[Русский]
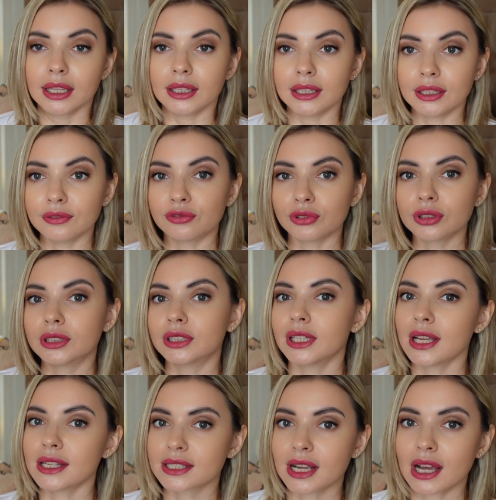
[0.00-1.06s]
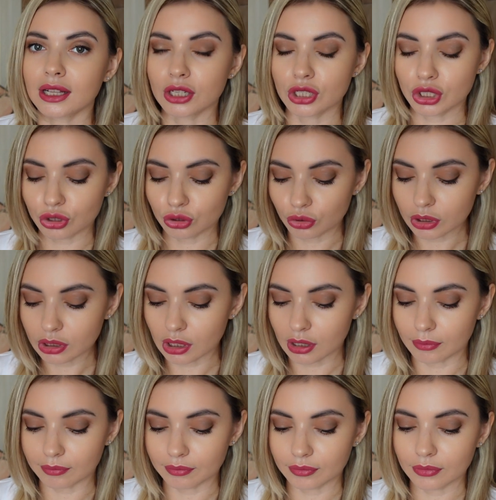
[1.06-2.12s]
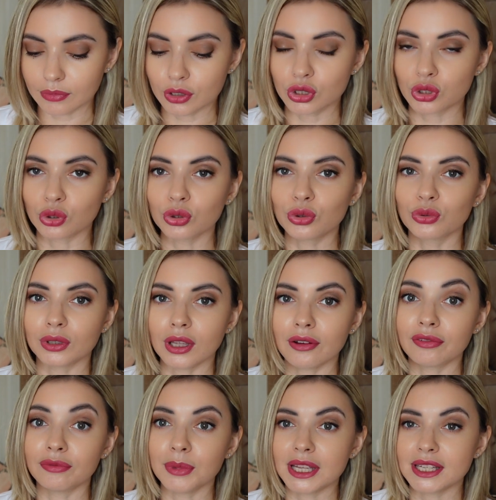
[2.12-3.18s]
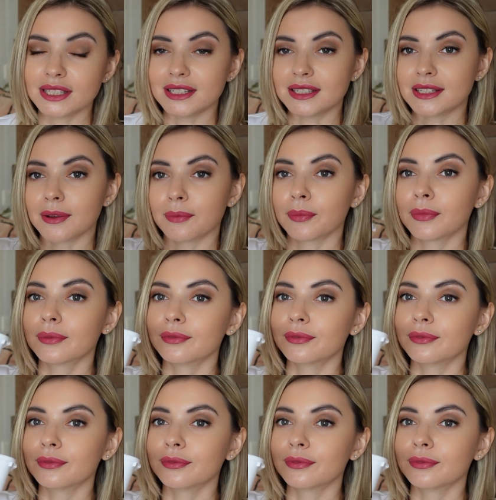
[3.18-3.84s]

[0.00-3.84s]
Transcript: И вот я искала что-то, что туда вместится.